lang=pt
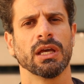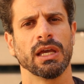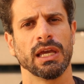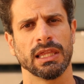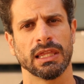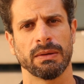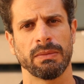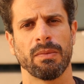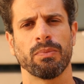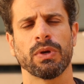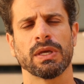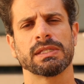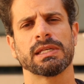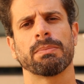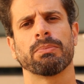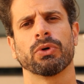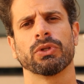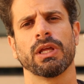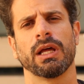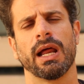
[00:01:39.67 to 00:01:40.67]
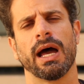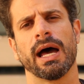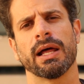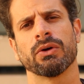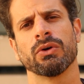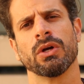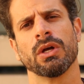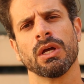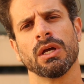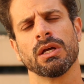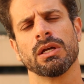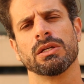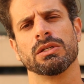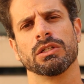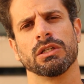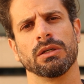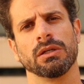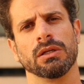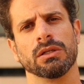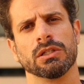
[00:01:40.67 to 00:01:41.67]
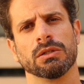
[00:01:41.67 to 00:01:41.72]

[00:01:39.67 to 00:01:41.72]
e também porque se apoderaram de,